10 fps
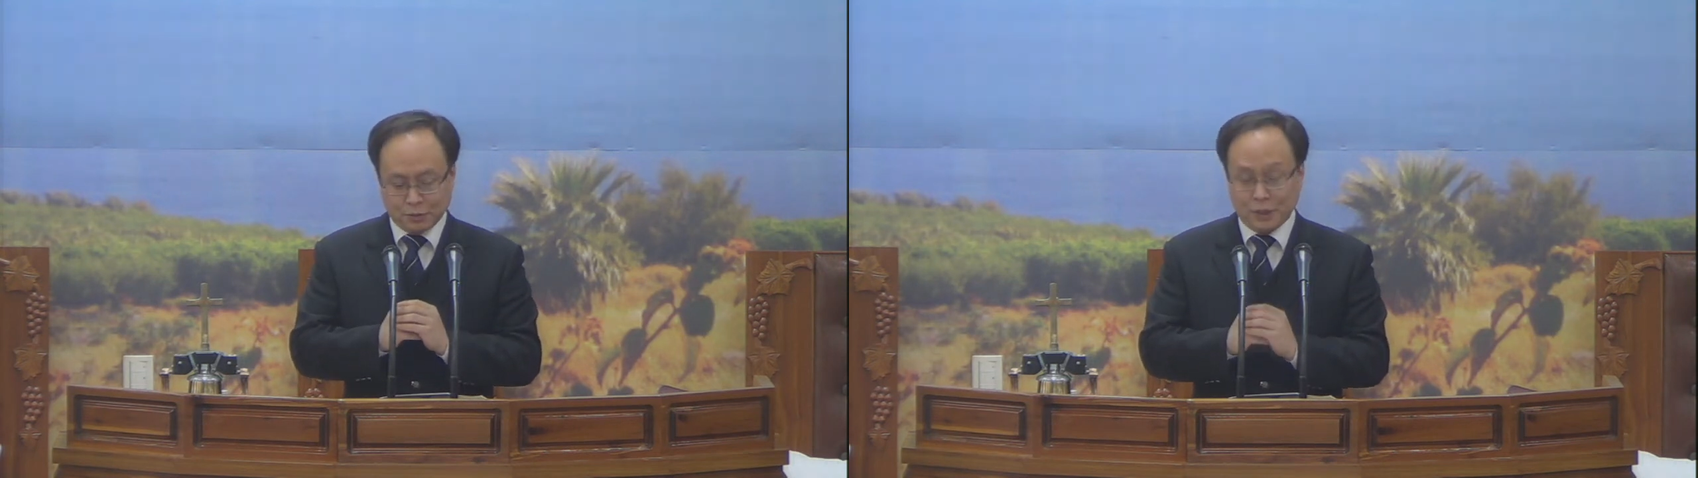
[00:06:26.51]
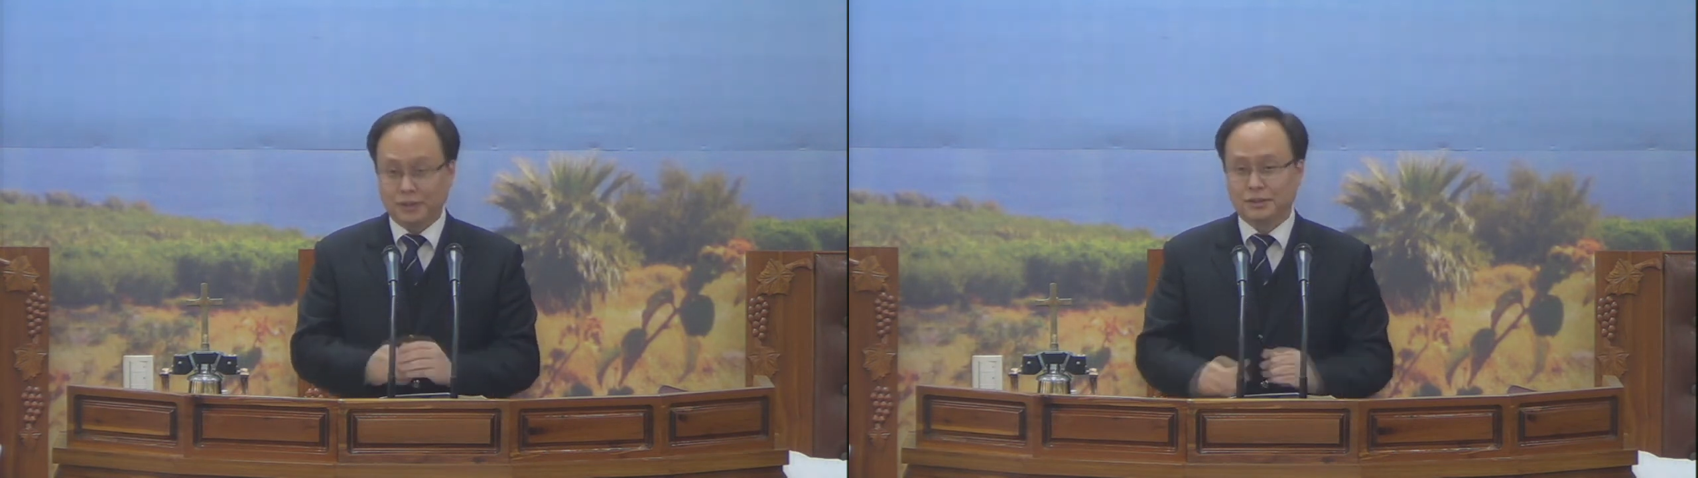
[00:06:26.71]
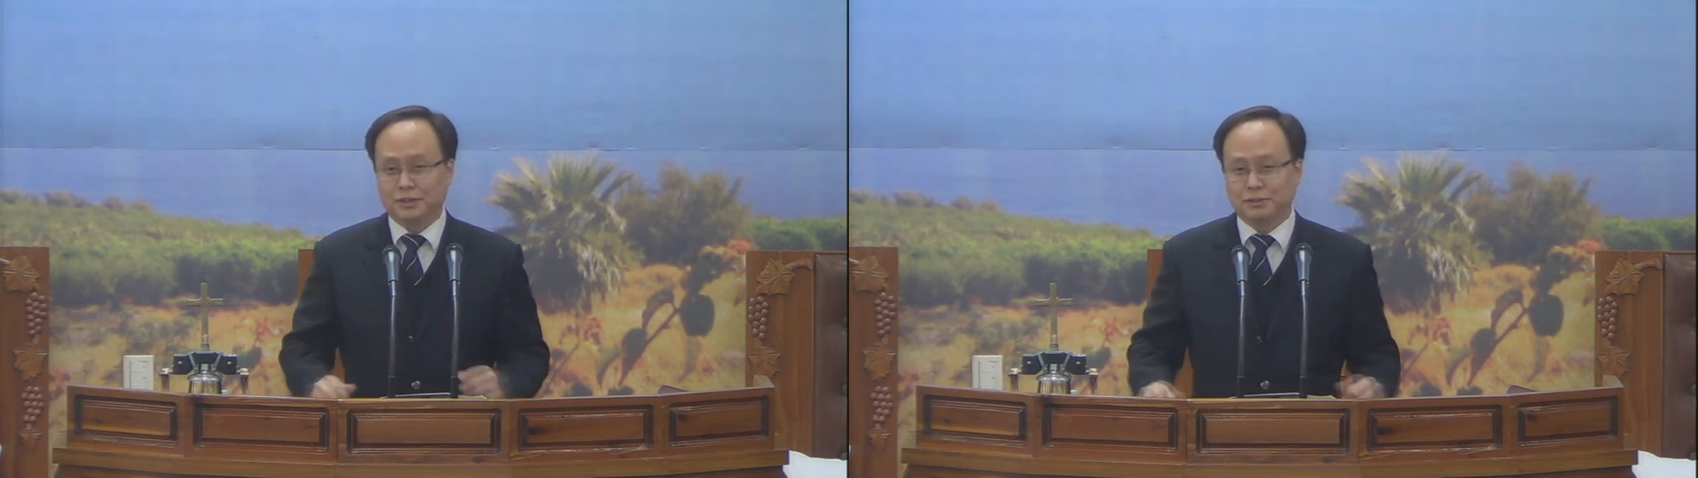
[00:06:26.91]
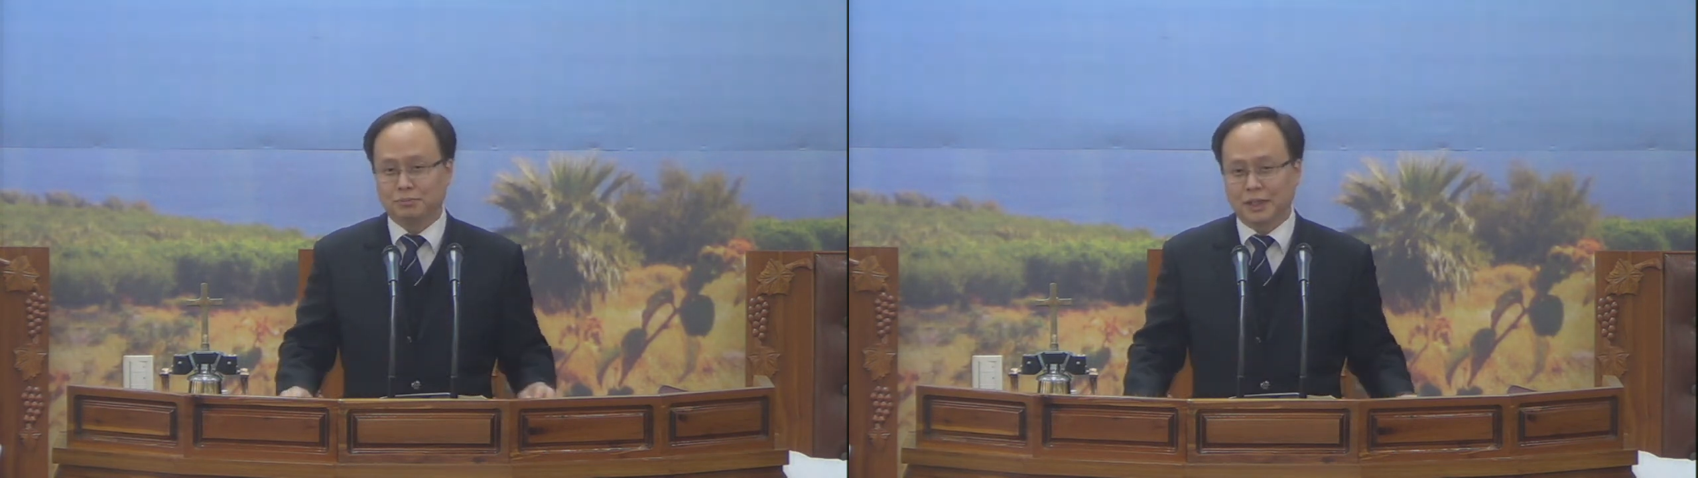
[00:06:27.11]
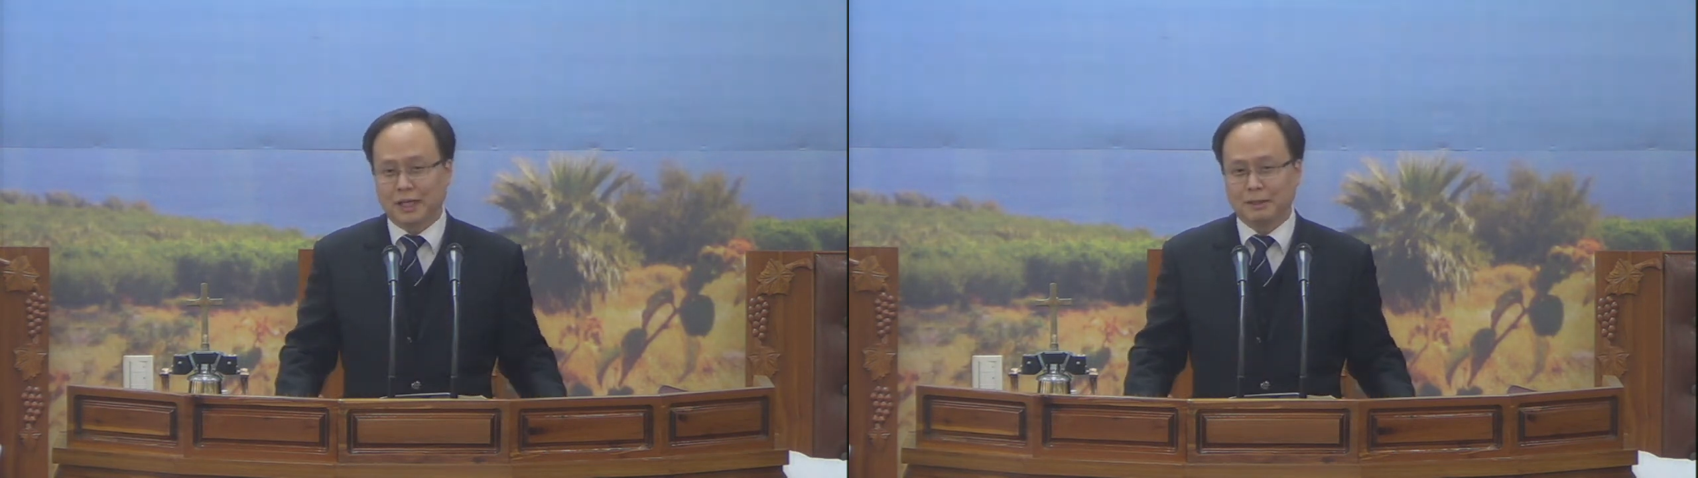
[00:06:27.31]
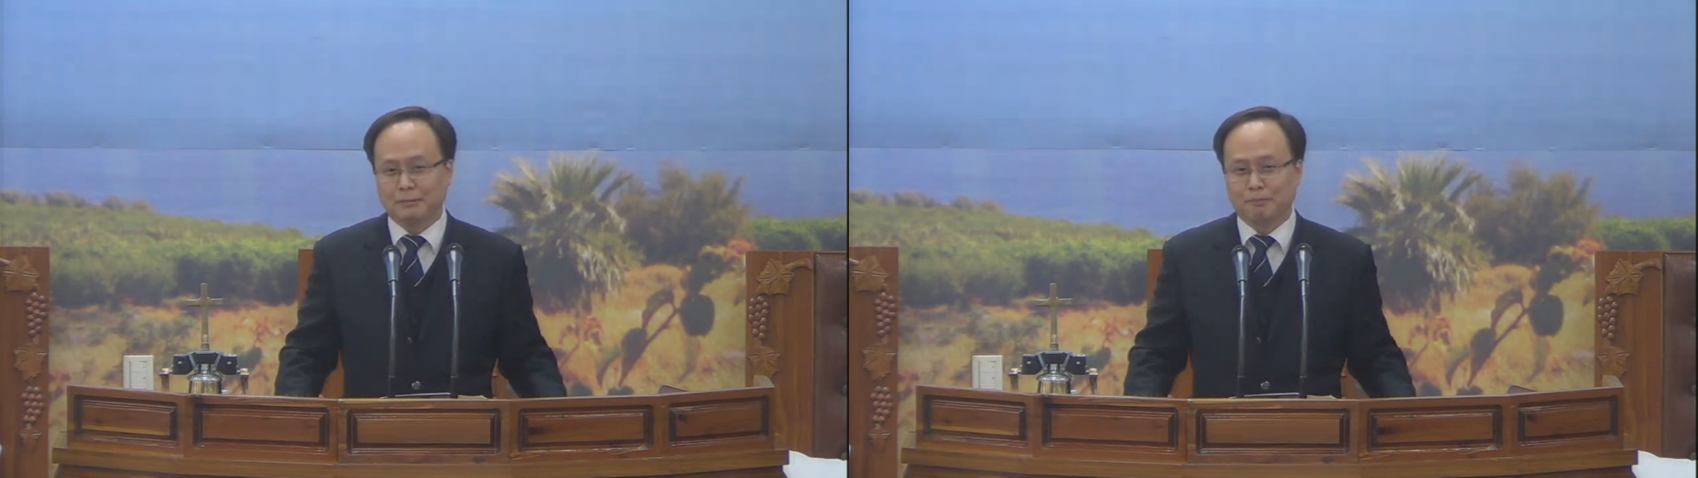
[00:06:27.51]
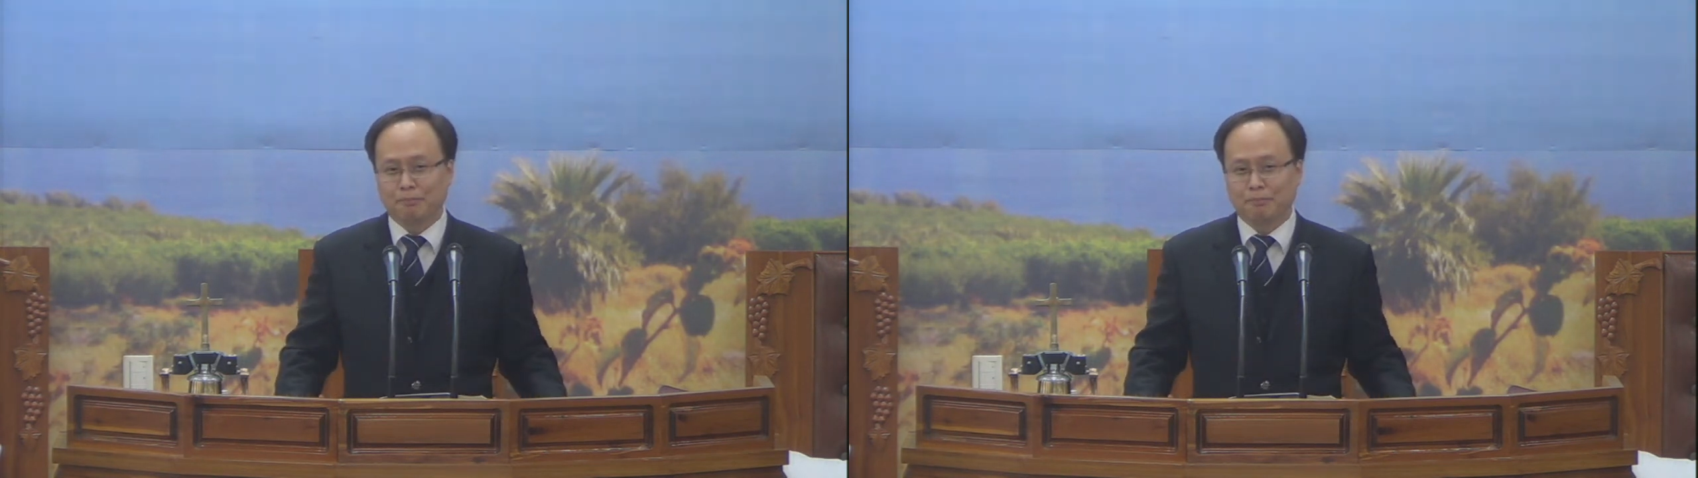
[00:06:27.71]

되는 것입니다.